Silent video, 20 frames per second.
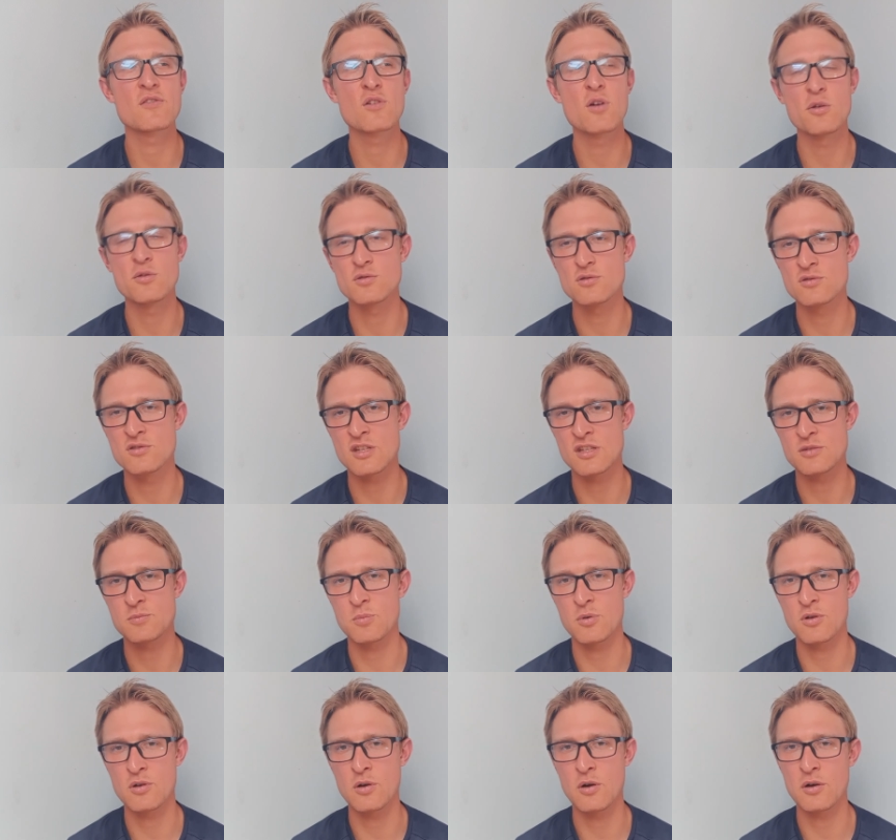w końcu
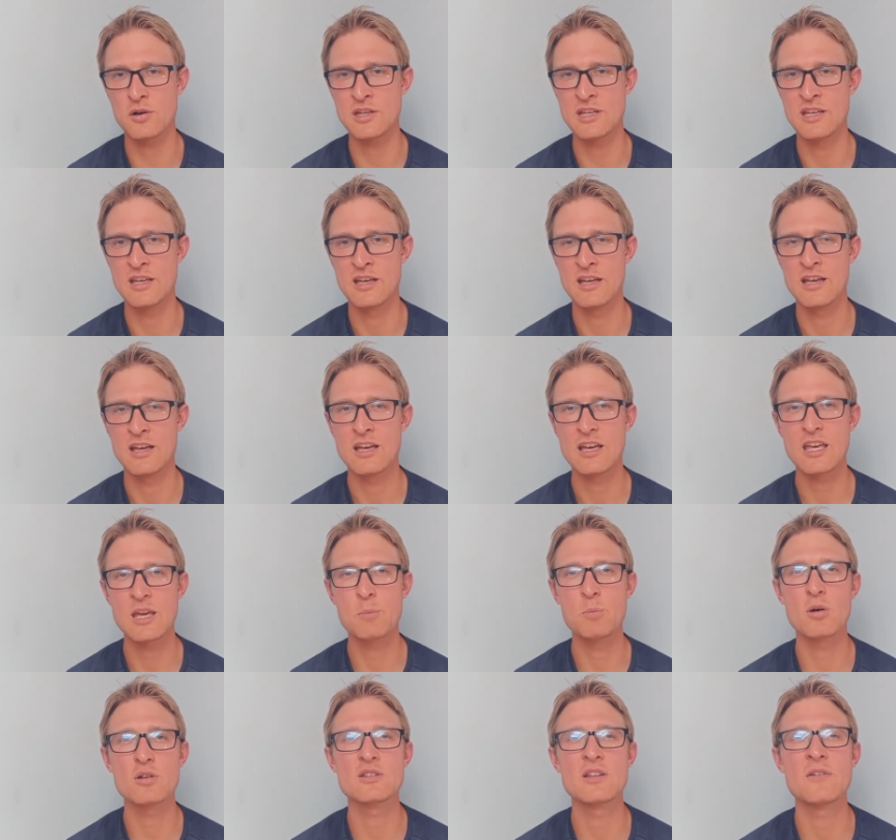zaspokoi.
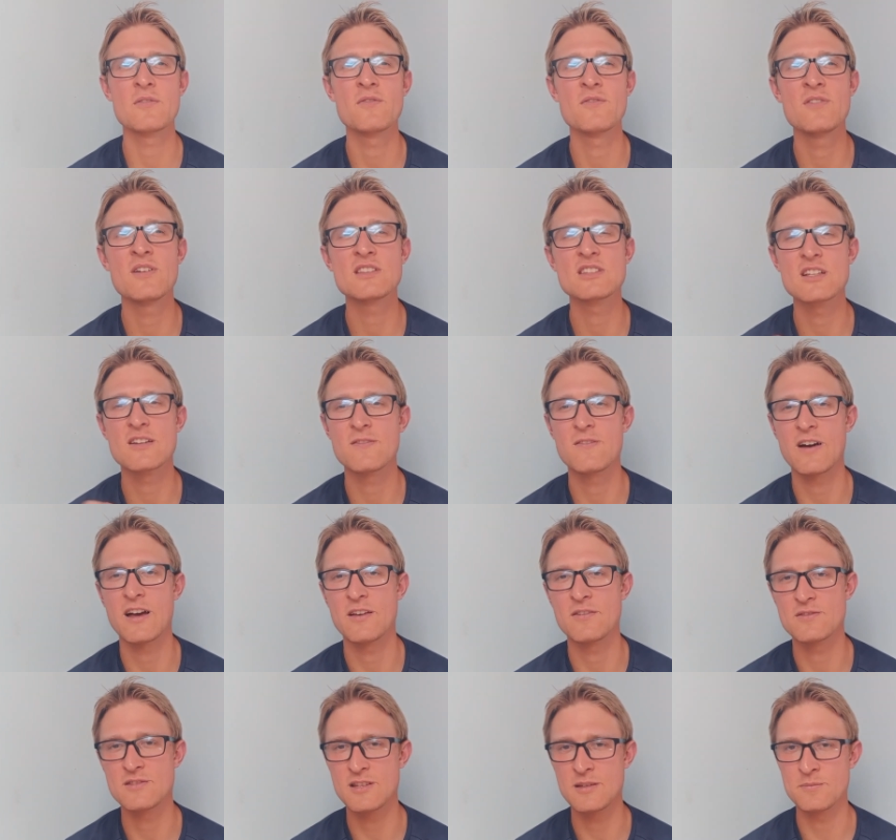I potem
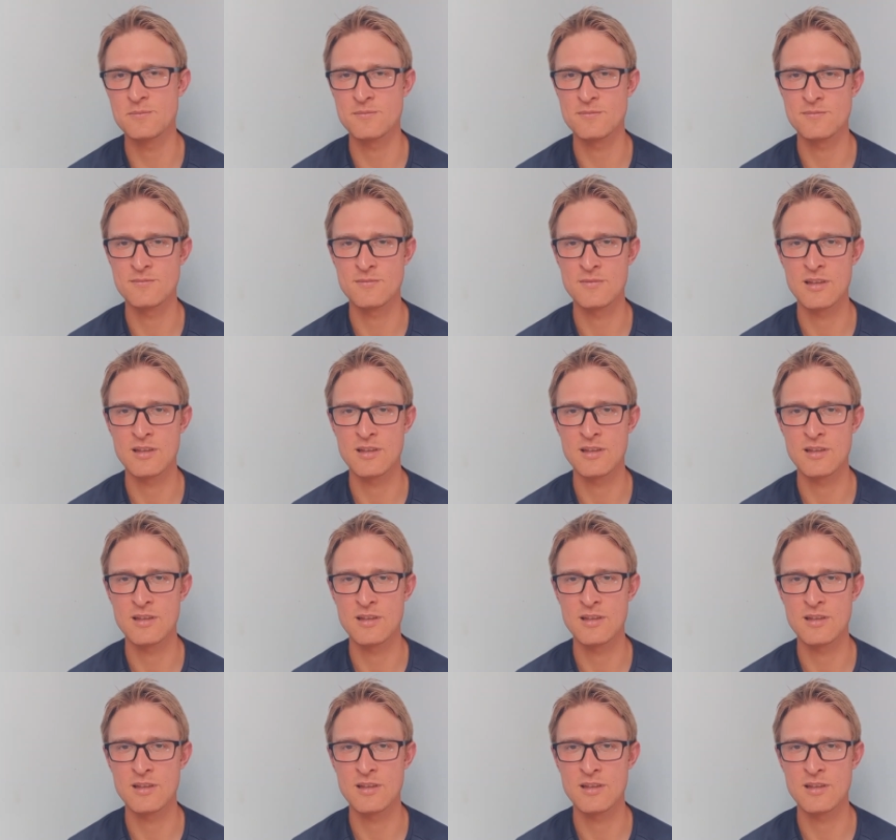wytrwaj w tym,